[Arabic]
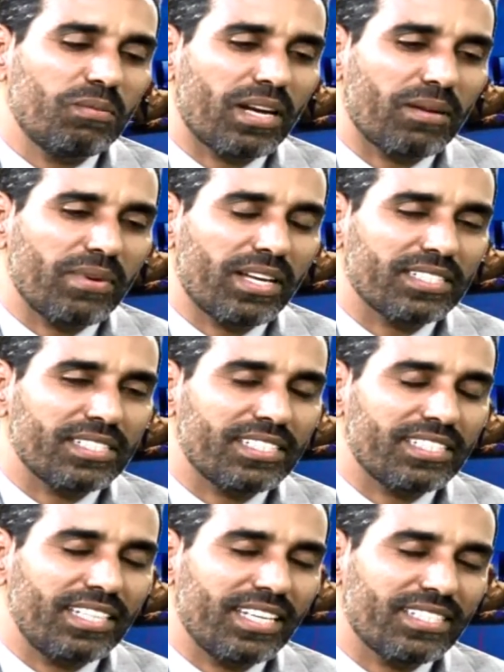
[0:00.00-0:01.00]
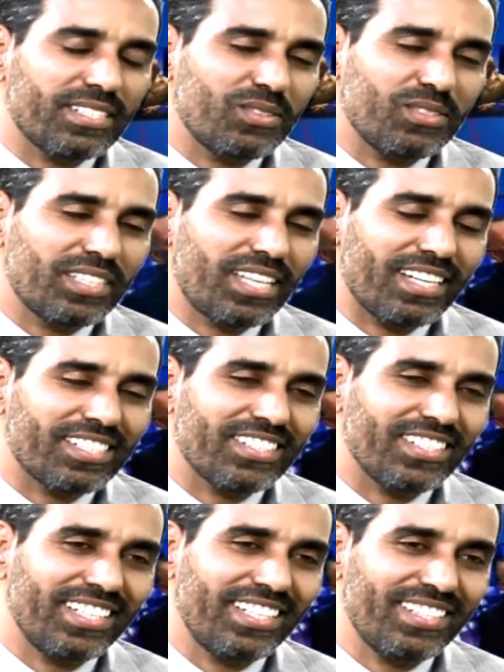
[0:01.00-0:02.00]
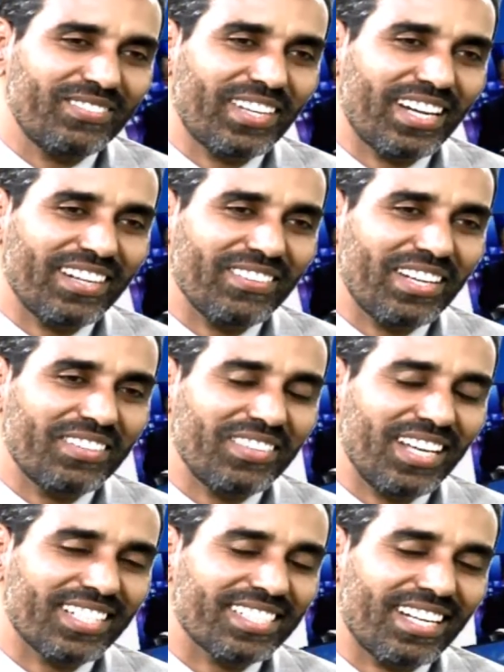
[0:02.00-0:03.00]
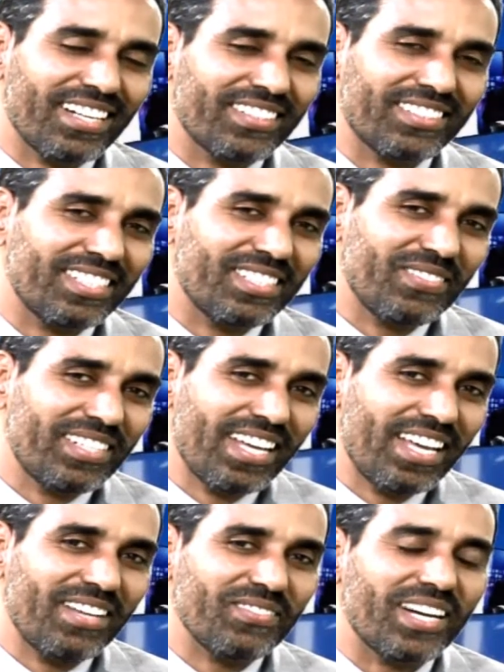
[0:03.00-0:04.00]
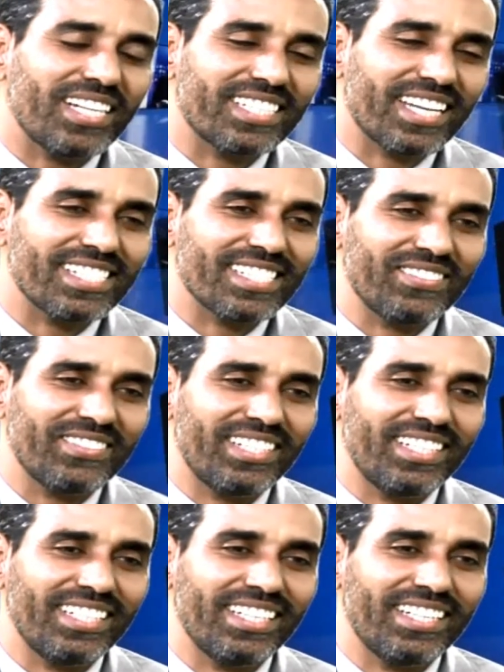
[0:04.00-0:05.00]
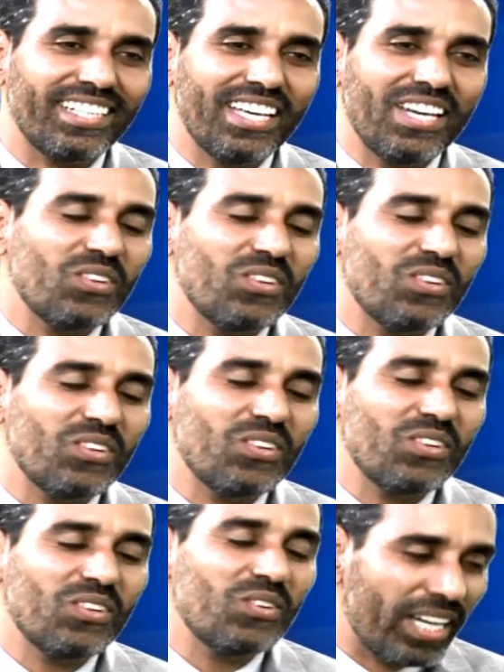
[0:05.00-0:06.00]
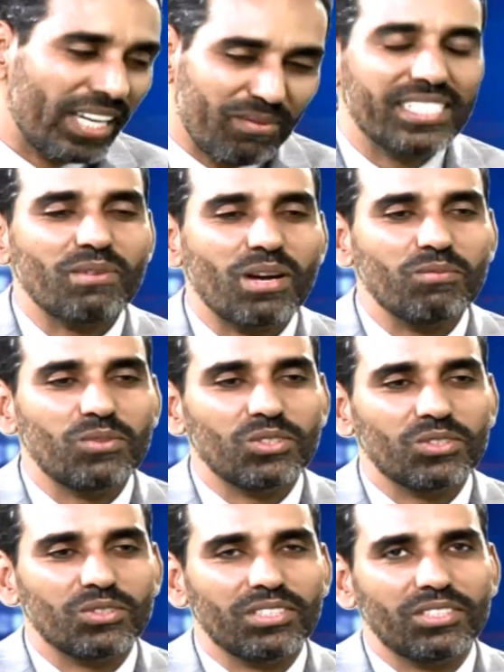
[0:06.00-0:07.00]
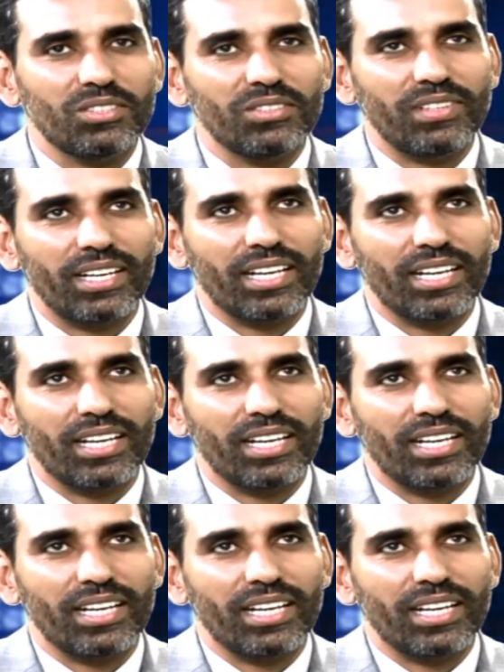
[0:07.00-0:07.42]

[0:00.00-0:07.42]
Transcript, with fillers: مرة مارست السياسة هو ترشحي للبرلمان بالعكس أنا كنت أتمنى أن أبقى شخصا فنيا وغيري من الشباب موجودين الدفعة